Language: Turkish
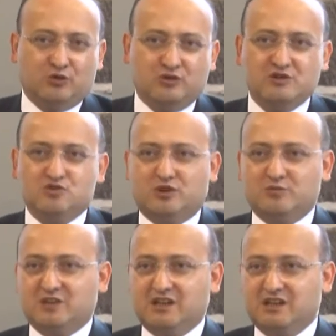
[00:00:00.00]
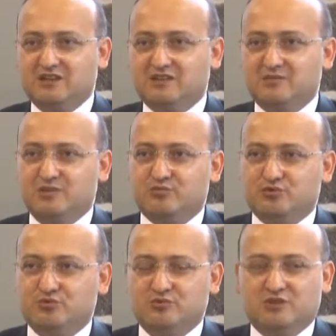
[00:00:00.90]
Ondan sonra bir değerlendirme
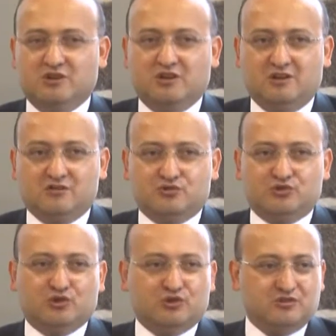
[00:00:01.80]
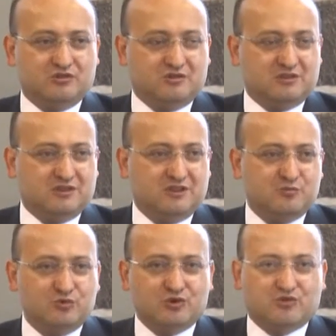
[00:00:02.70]
yapıyorum. Çünkü o
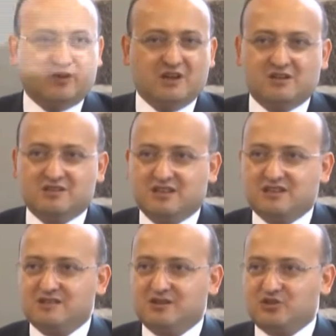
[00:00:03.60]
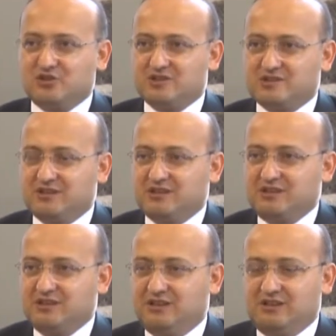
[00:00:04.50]
24 veya 48 saat
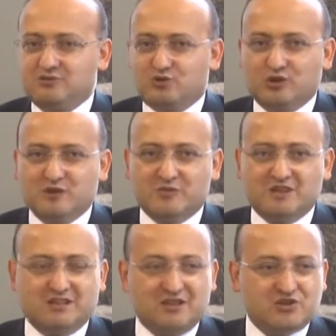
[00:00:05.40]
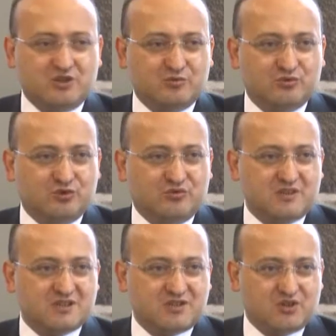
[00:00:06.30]
içerisinde söylemleri değişebiliyor,
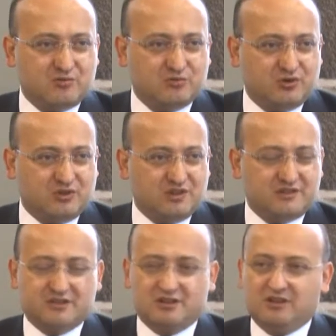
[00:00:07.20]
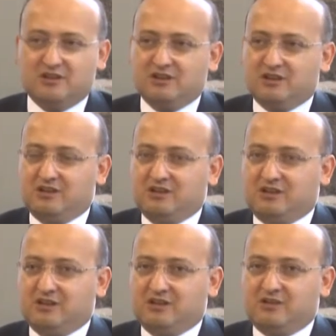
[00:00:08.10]
vazgeçebiliyorlar.
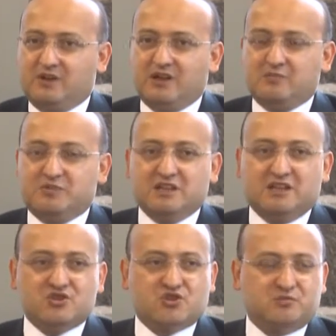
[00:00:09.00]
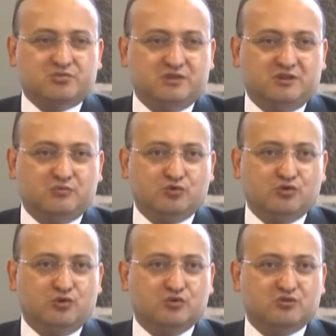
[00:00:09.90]
Veya birileri çıkıp
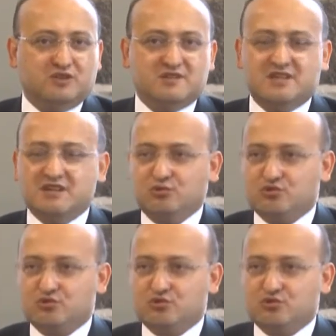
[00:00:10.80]
bu onun kişisel